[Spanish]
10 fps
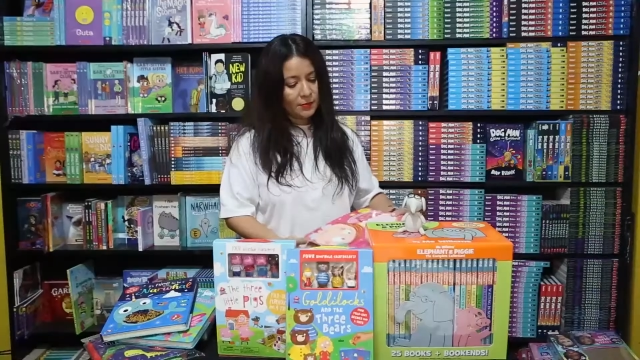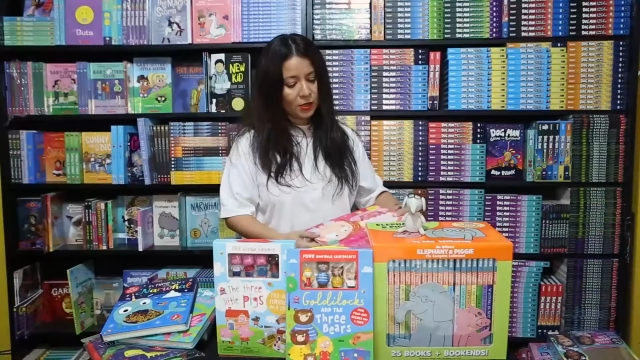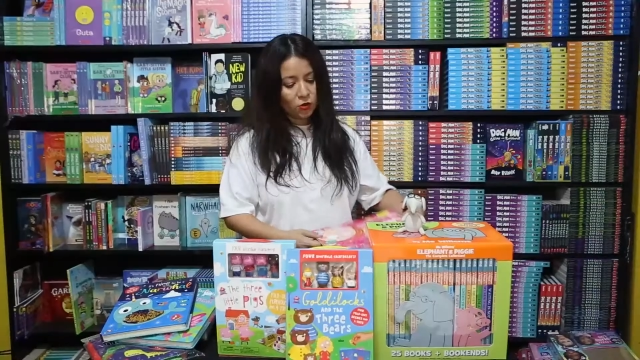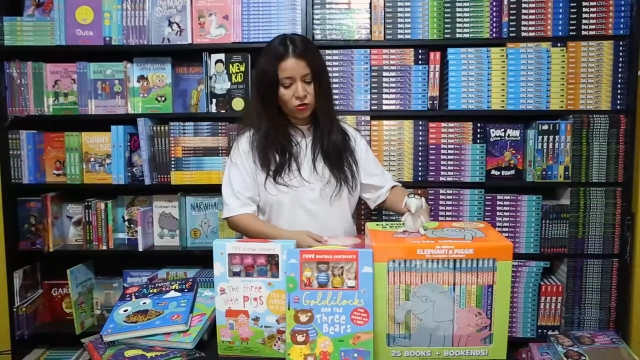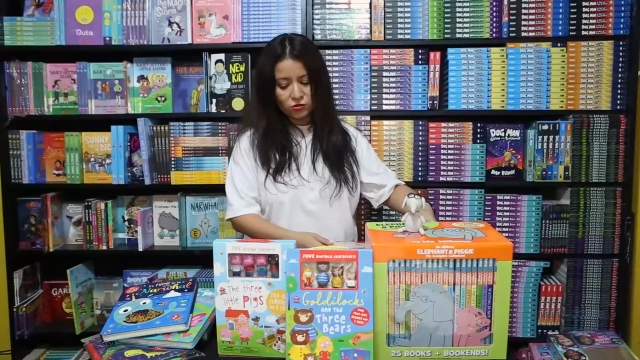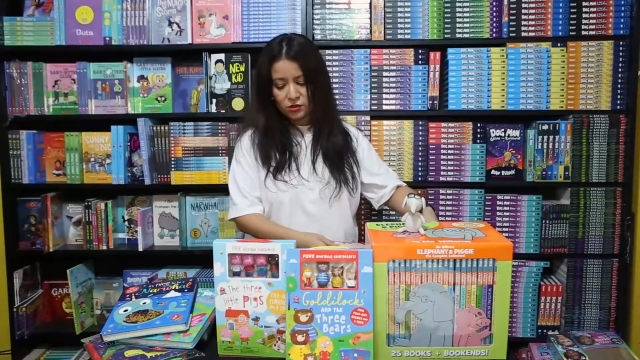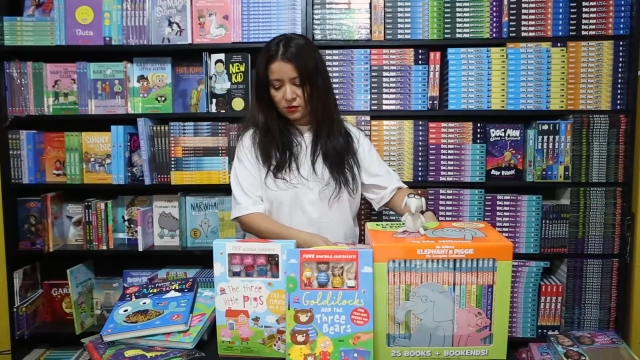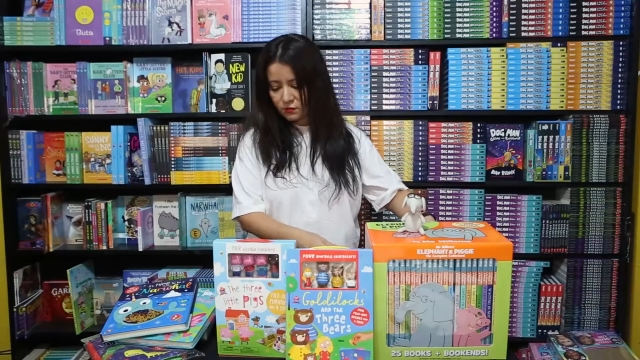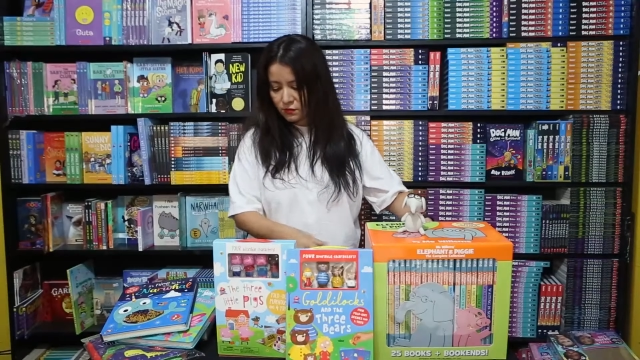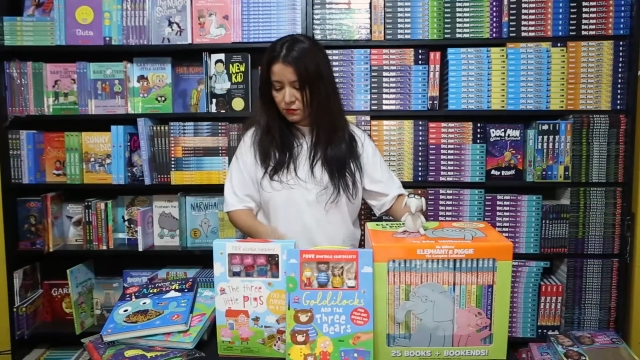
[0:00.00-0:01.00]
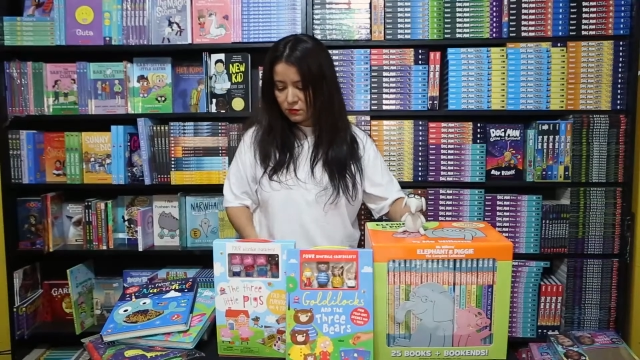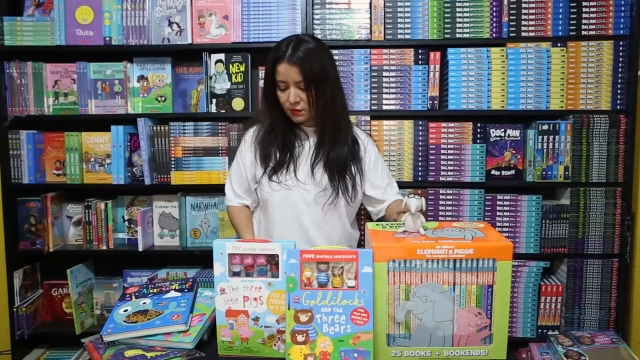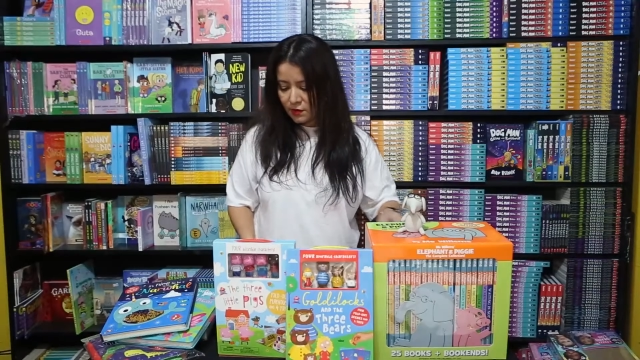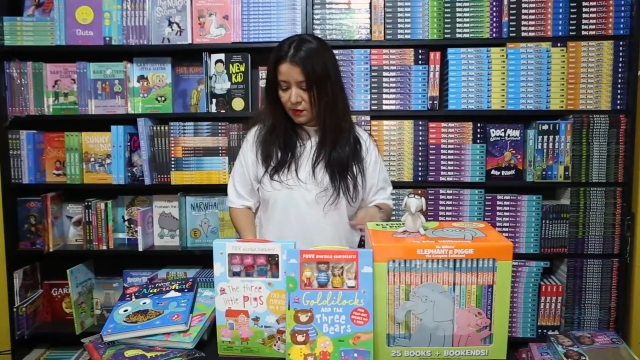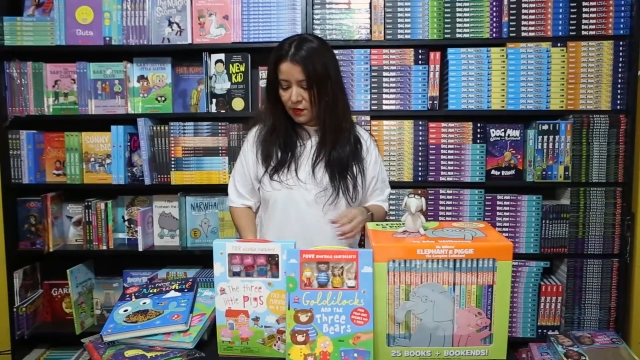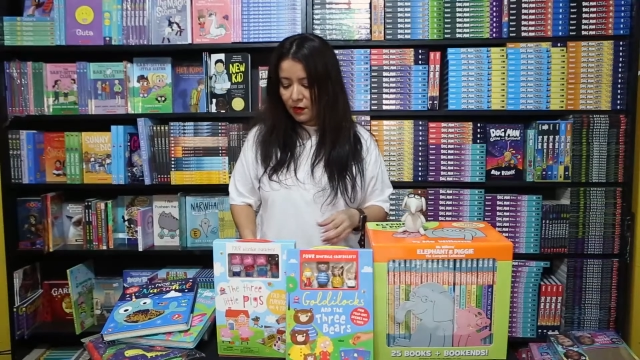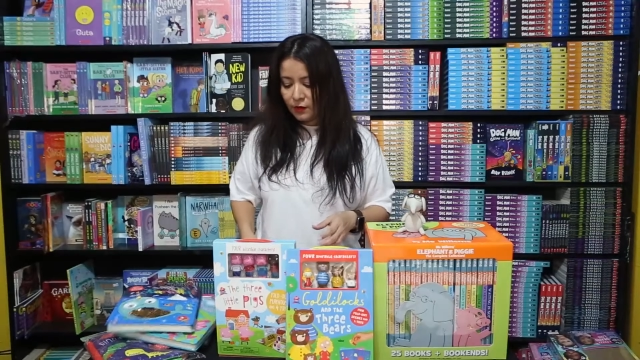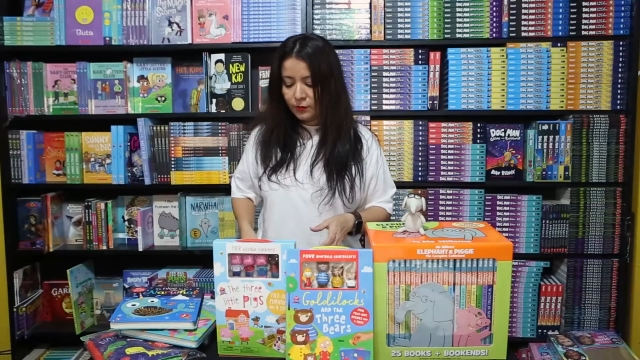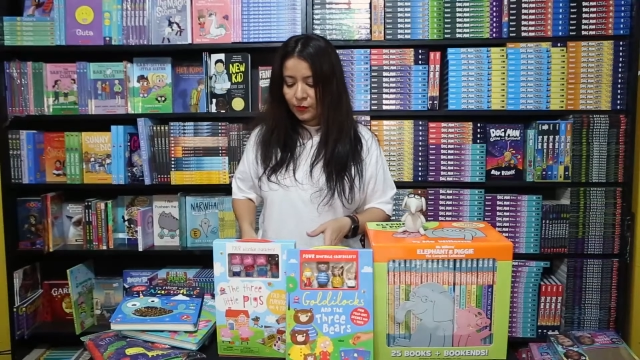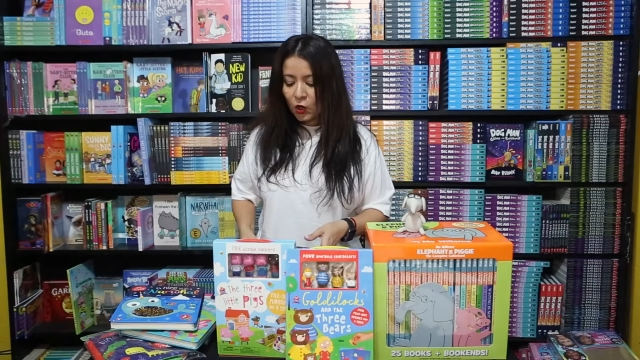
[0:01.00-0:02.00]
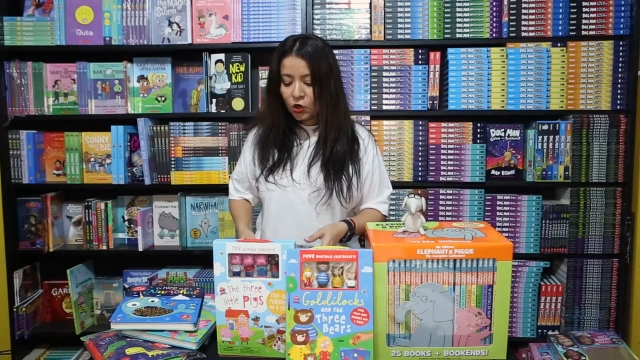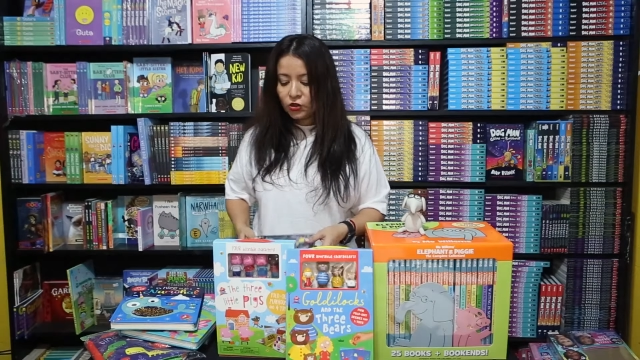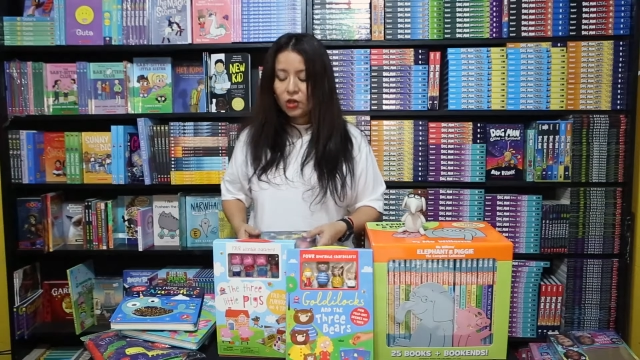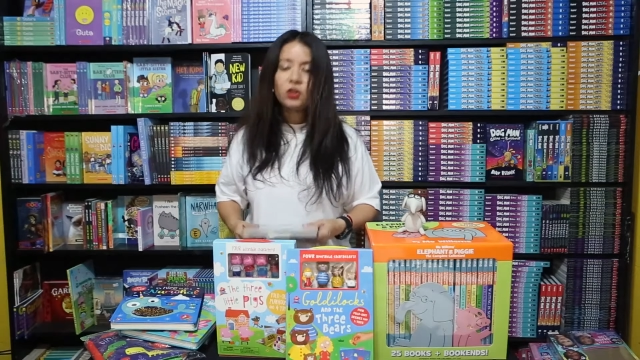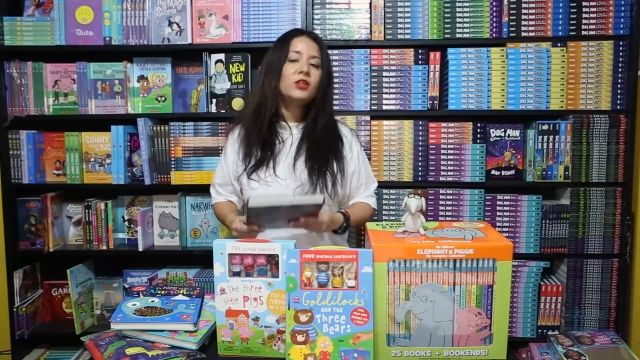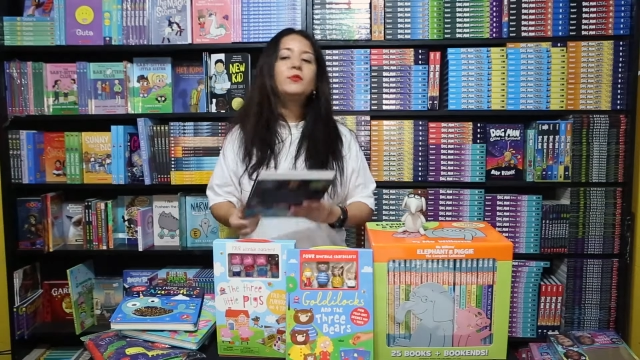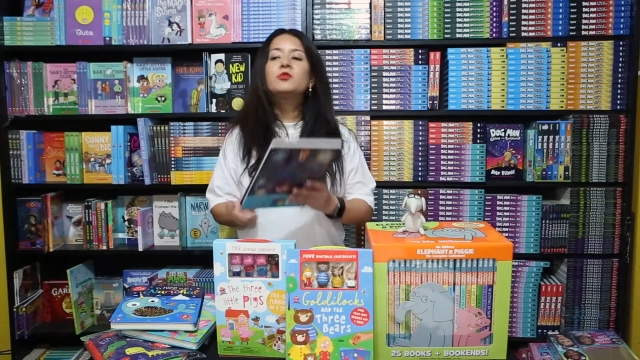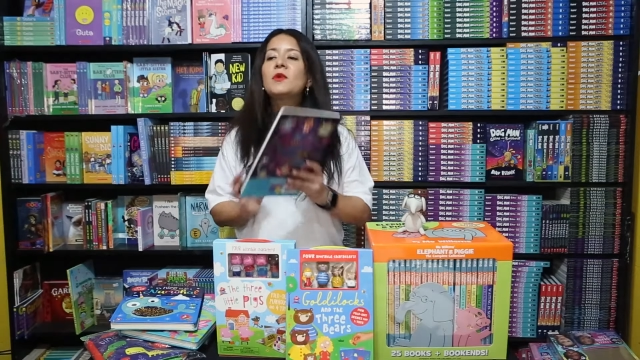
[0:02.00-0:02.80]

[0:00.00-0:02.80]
me conocen. Otro de los libros